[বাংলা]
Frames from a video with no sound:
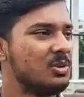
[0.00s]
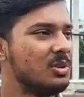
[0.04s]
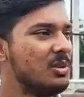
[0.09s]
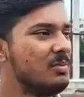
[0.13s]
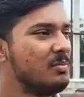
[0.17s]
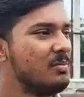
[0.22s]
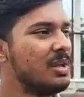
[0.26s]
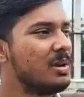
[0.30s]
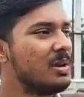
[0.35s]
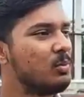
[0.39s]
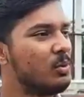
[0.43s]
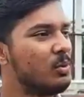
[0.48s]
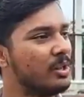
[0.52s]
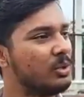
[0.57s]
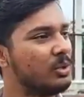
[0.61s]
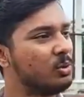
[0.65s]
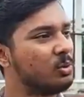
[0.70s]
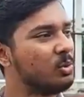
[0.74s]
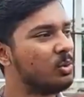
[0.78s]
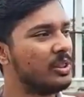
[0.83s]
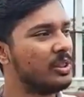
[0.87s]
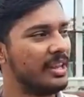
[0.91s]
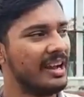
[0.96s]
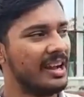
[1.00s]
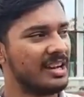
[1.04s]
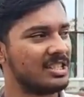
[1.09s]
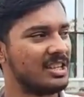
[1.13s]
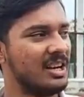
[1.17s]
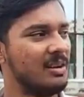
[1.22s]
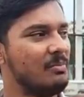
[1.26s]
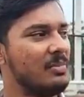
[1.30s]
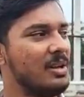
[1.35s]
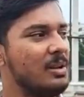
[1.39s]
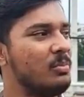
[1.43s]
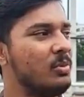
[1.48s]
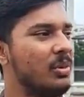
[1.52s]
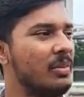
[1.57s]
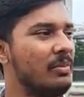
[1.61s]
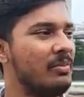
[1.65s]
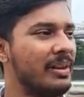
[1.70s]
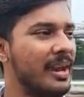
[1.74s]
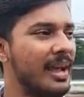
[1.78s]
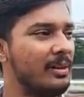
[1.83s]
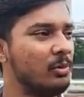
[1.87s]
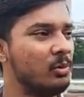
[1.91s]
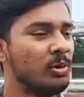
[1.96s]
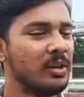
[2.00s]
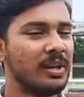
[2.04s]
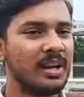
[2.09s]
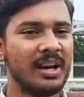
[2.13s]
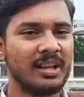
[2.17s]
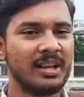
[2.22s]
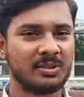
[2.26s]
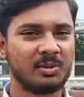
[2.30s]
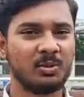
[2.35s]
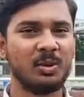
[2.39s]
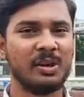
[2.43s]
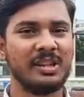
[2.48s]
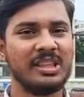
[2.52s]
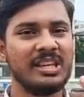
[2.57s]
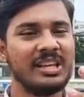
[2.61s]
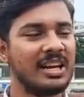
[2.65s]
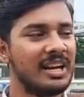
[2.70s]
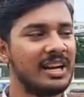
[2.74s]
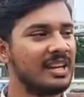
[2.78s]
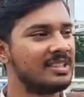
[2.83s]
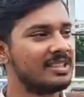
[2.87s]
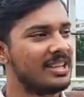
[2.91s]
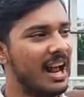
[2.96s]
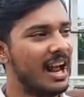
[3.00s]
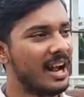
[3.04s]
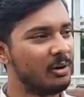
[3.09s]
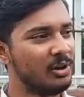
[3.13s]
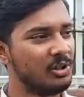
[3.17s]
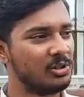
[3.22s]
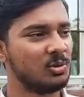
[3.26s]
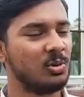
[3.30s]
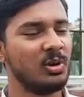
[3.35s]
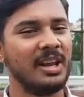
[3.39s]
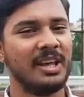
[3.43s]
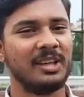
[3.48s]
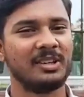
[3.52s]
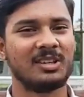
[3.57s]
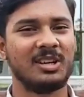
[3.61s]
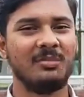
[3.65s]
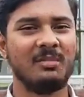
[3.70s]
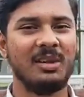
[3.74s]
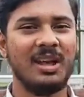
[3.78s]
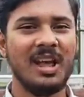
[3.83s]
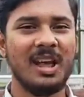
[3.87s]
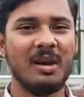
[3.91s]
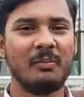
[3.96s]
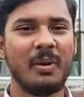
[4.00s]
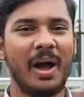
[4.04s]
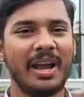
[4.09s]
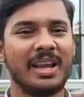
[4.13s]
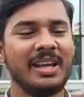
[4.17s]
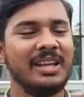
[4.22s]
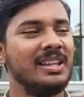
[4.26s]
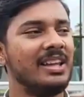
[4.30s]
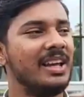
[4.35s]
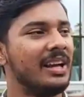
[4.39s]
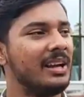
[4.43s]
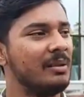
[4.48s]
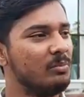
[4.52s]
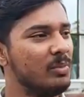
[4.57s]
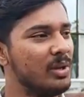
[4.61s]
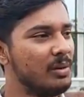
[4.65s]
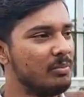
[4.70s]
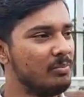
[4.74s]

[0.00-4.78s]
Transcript: যদি মিরপুরে এত দূর থেকে আসলাম মিরপুরে দুই ক্লাস করে তিন ক্লাস না করে চলে আসলাম ফাঁকি দিয়ে